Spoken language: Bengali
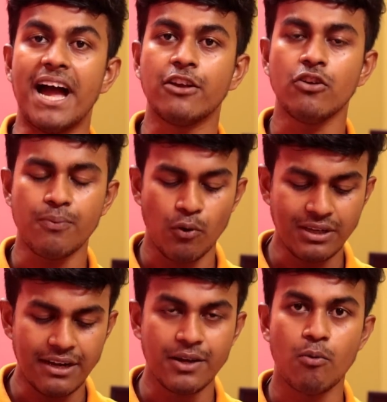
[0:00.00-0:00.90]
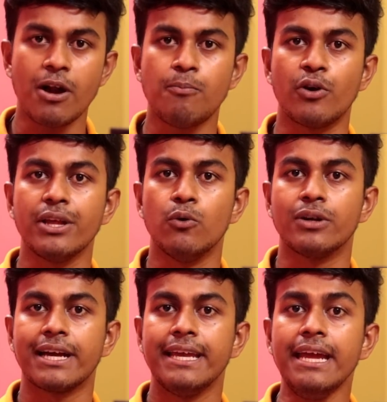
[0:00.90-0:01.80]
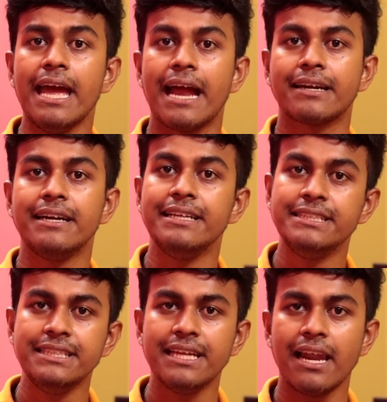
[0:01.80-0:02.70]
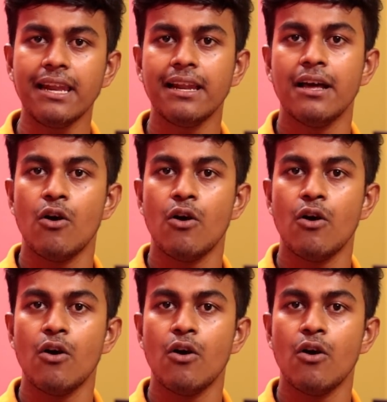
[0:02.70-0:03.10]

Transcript: মাইক্রোফোনটা নেওয়ার পরে ওটাকে একটা ডিজিটাল